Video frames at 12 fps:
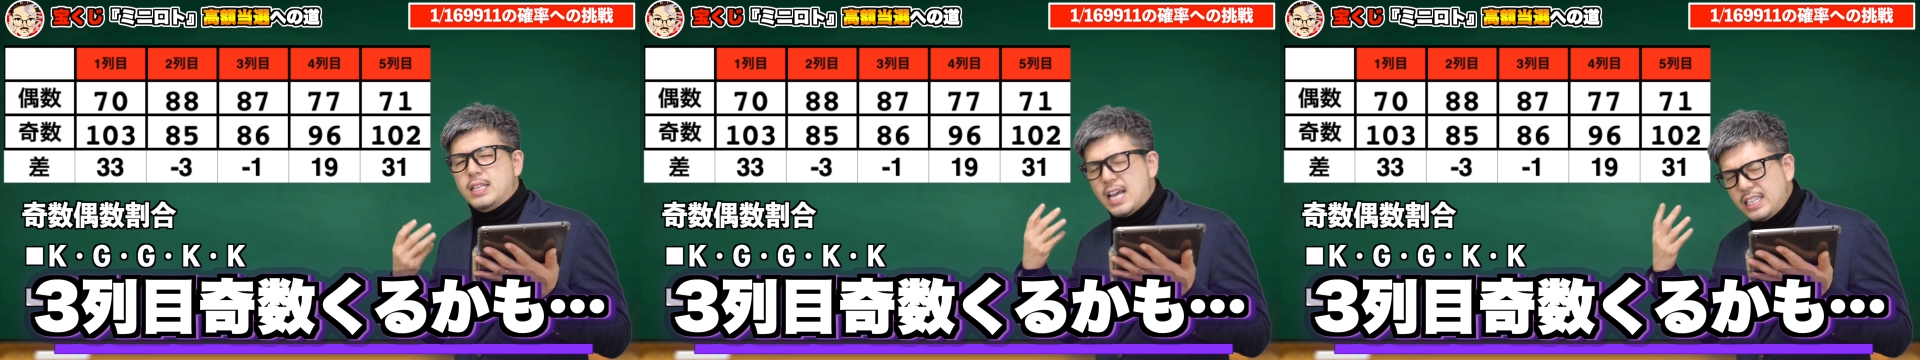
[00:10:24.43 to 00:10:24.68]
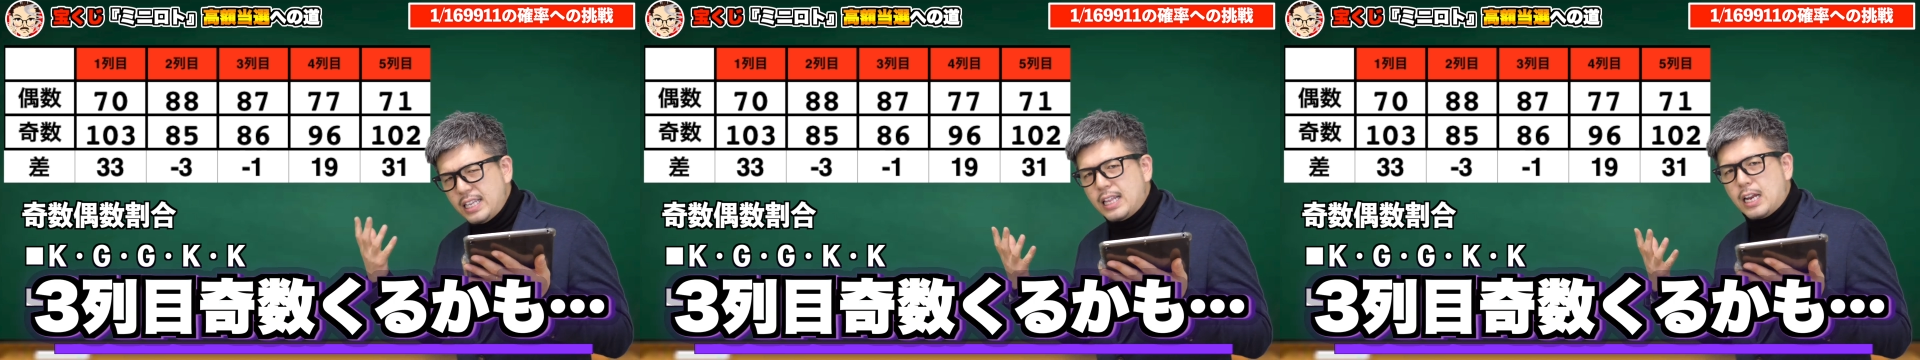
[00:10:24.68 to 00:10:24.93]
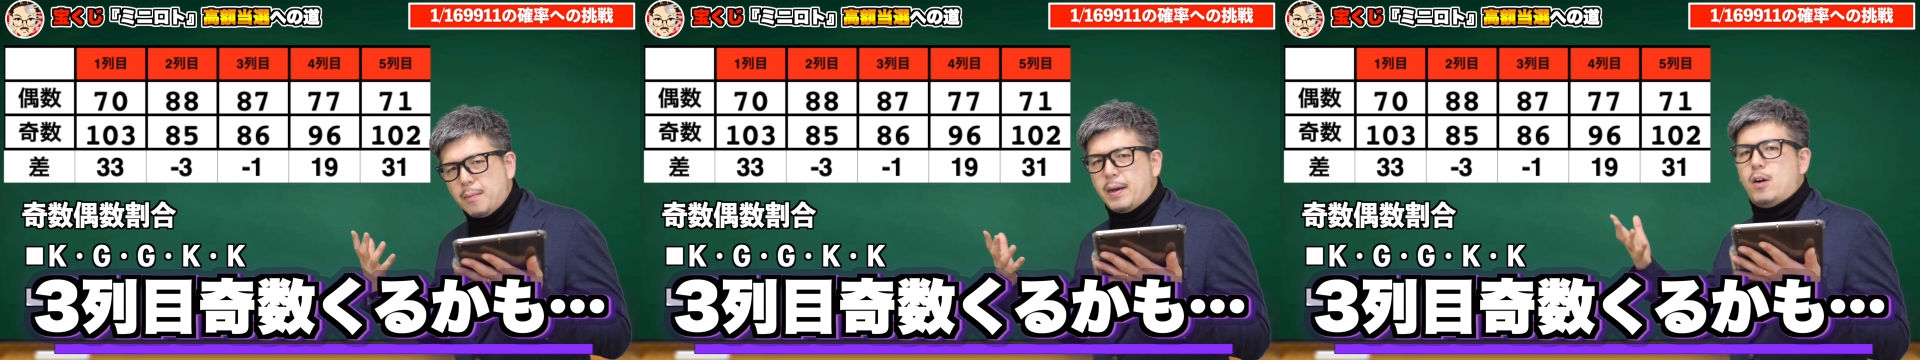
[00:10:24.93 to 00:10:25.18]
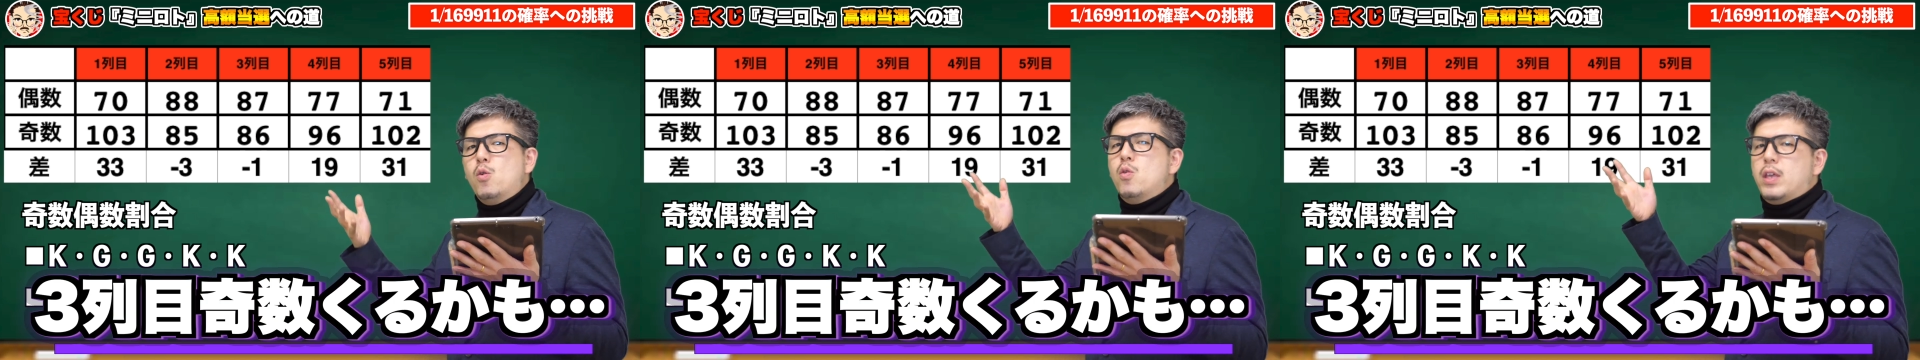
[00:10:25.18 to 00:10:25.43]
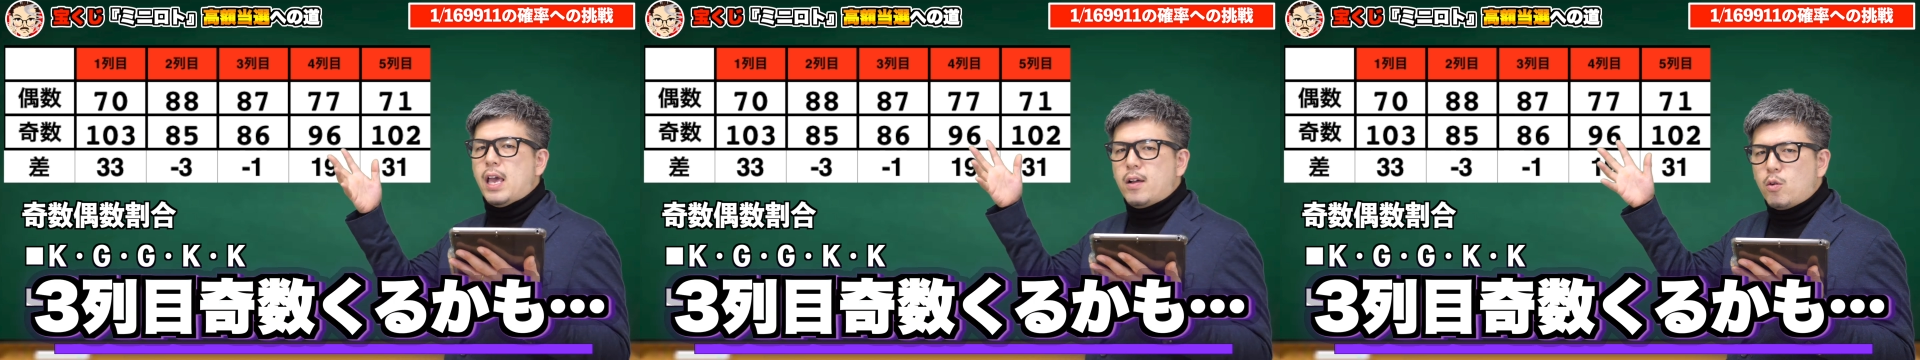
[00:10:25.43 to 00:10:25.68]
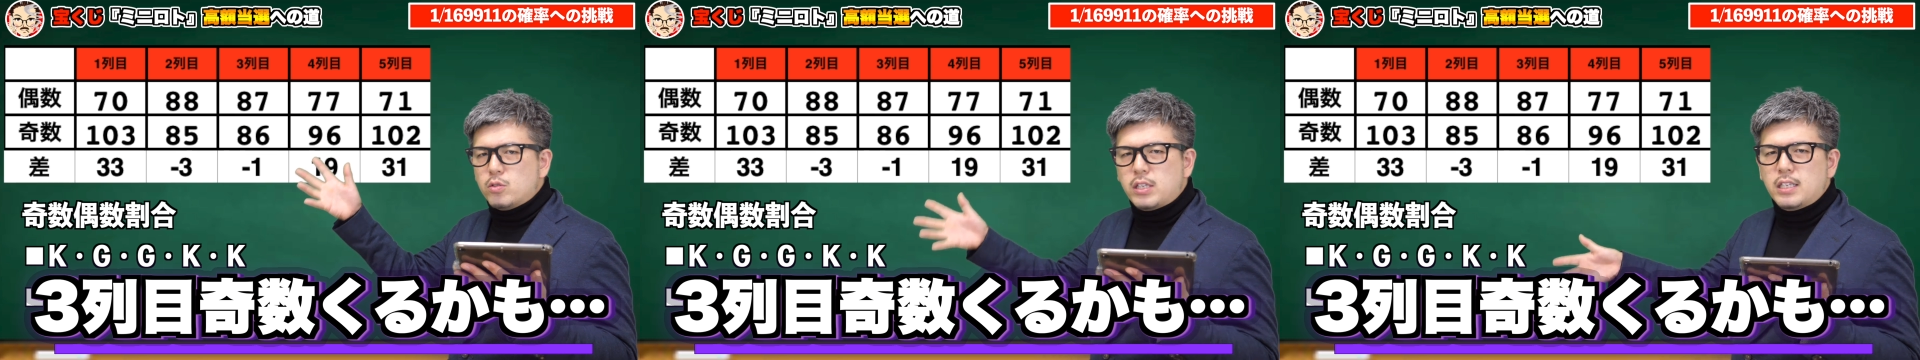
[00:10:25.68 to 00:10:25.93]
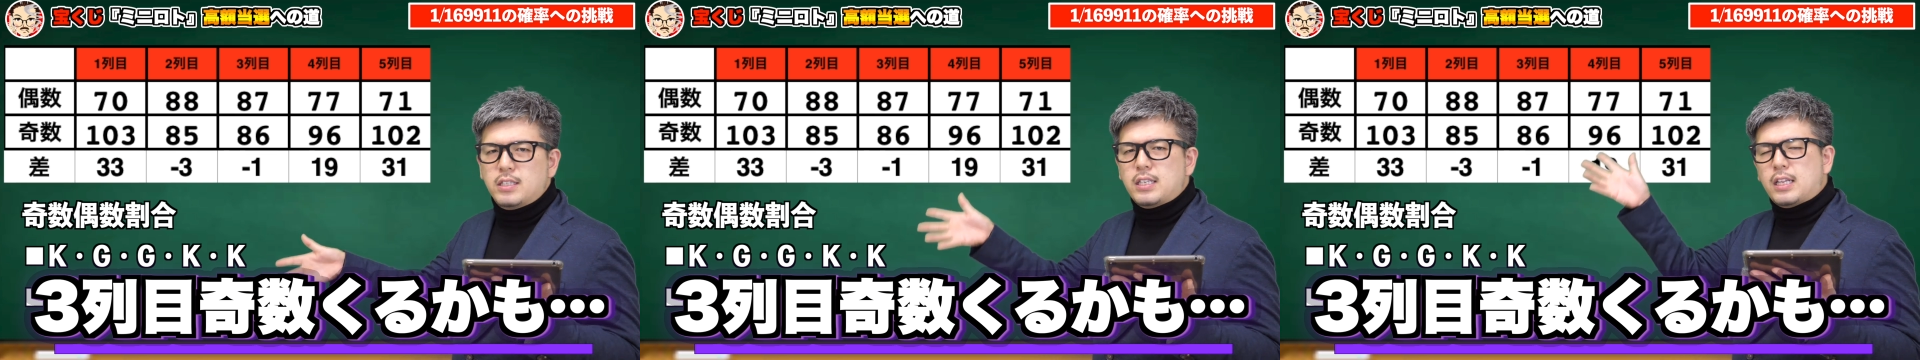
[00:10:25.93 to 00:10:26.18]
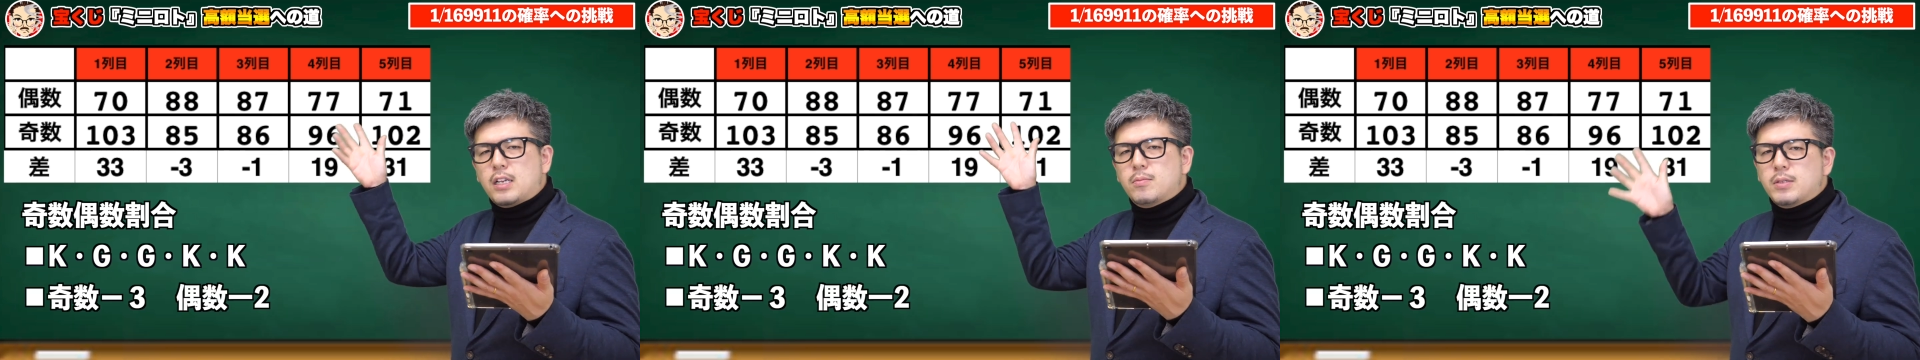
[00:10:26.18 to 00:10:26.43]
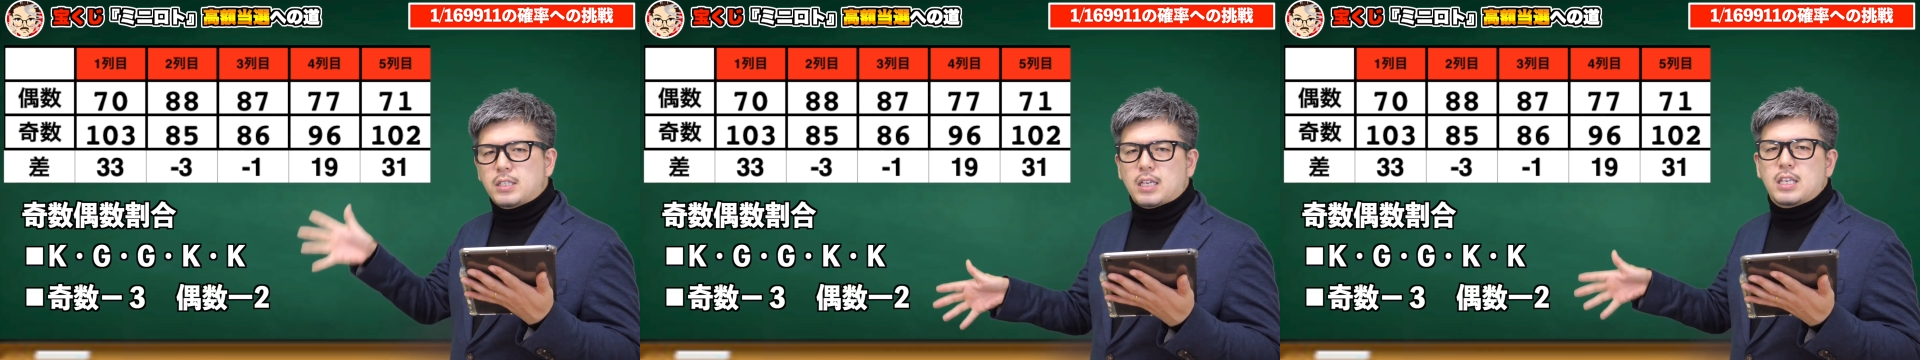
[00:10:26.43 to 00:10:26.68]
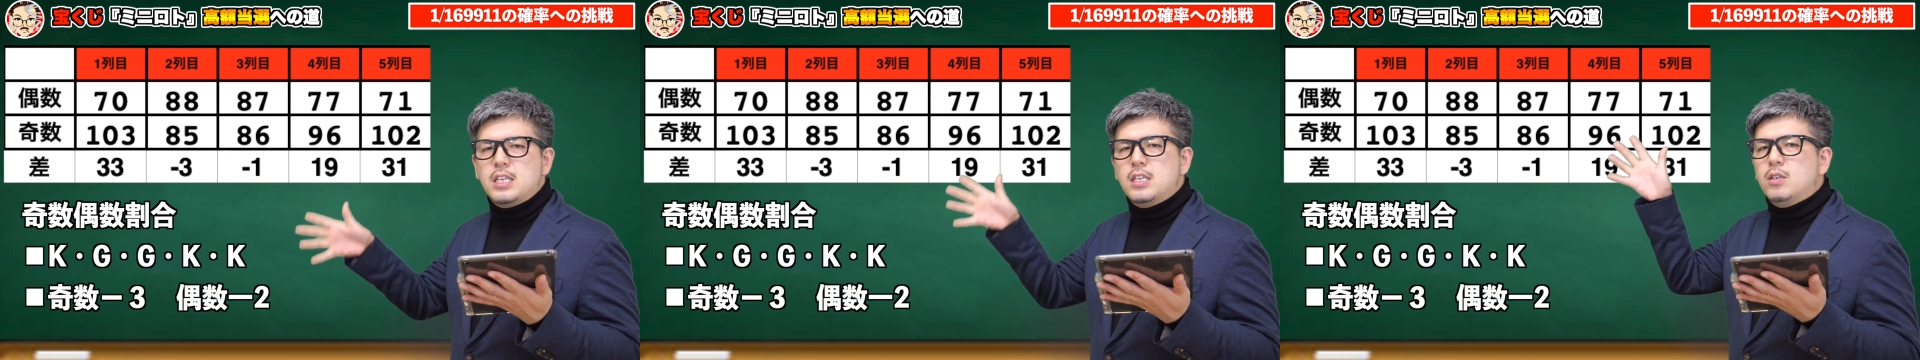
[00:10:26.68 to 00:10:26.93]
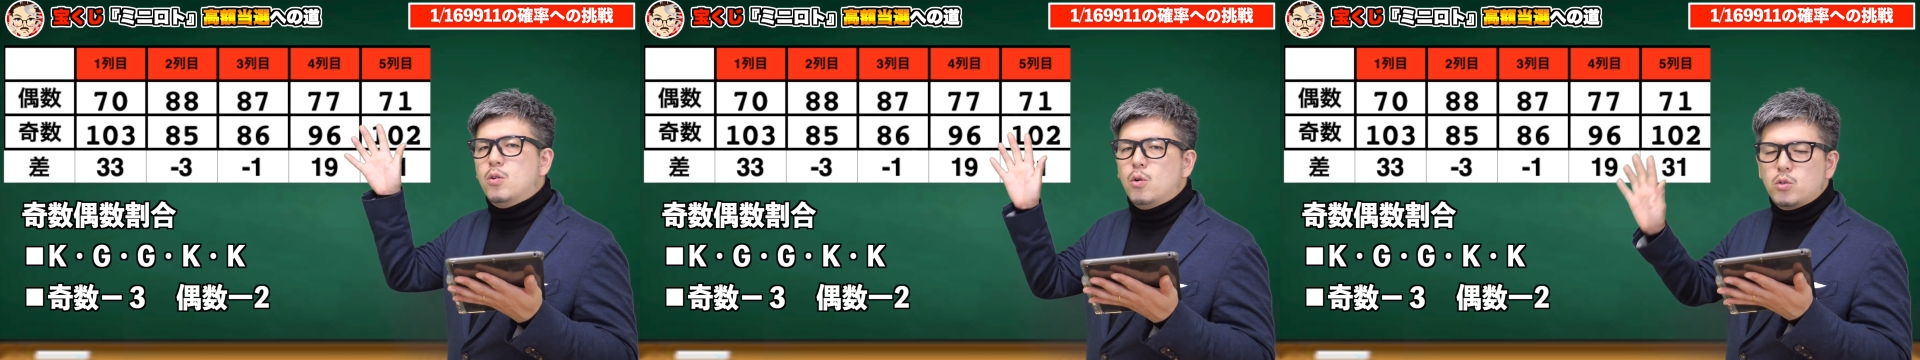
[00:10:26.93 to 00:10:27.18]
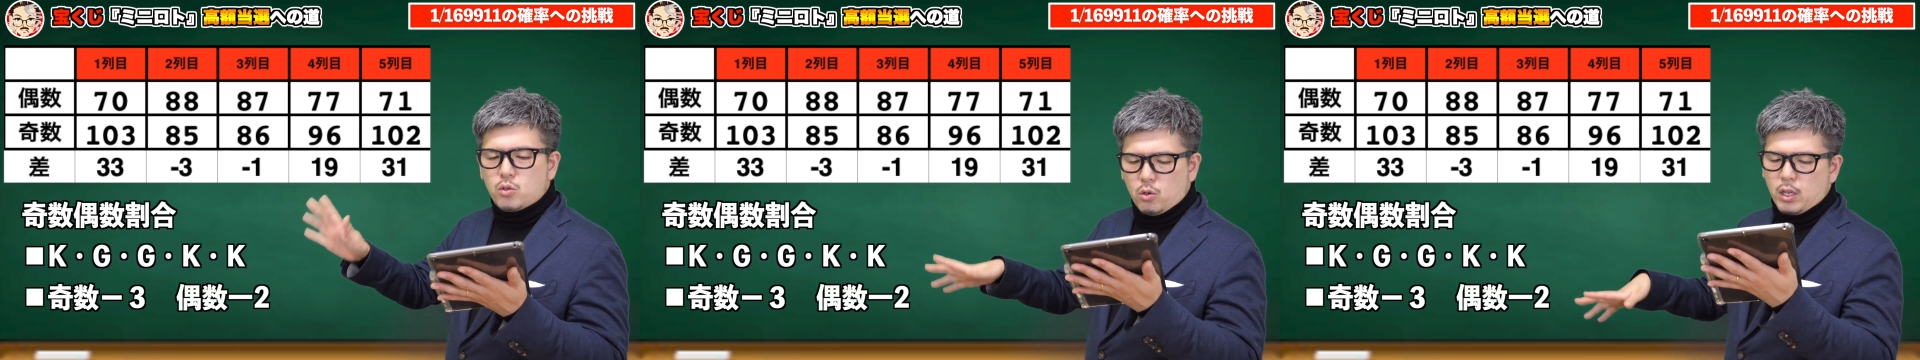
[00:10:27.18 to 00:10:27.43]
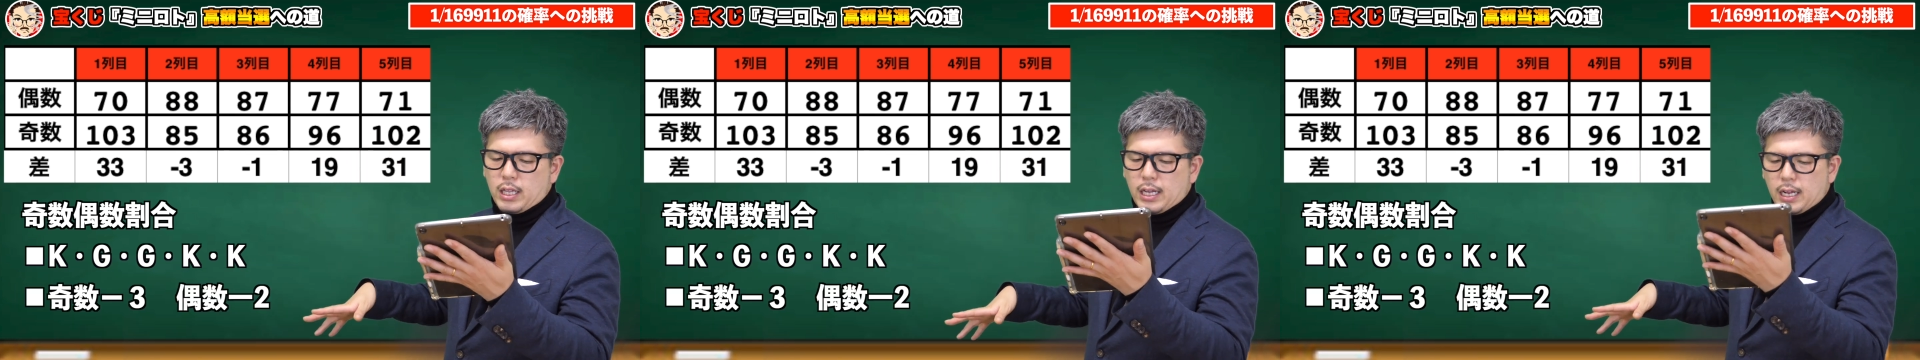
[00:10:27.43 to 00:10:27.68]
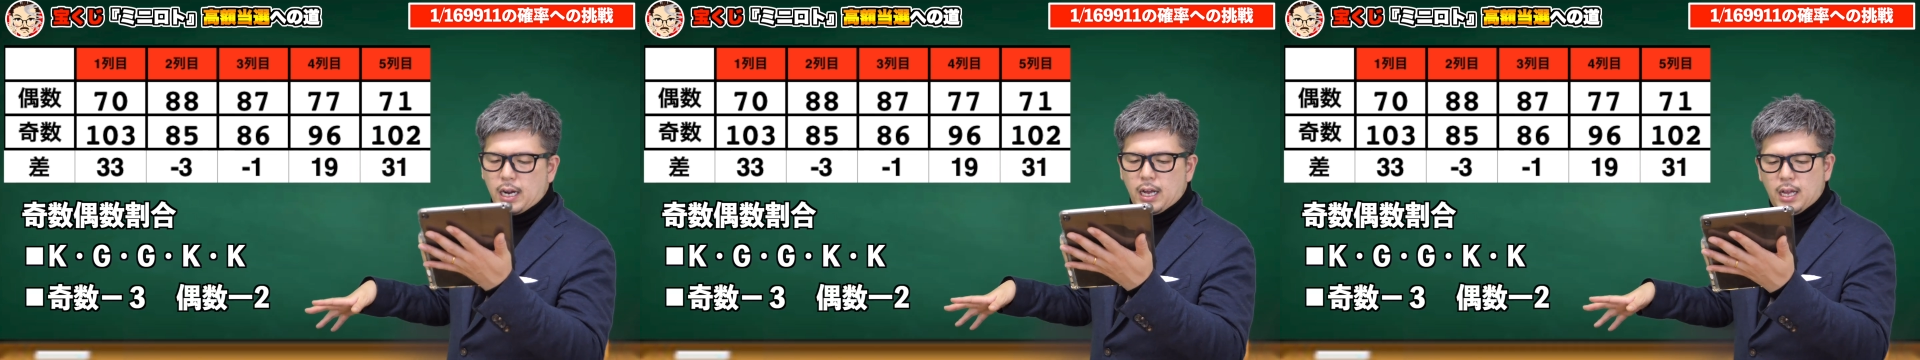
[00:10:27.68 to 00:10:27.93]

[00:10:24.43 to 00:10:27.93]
なぜならばここ結構切磋琢磨した均衡状態だから。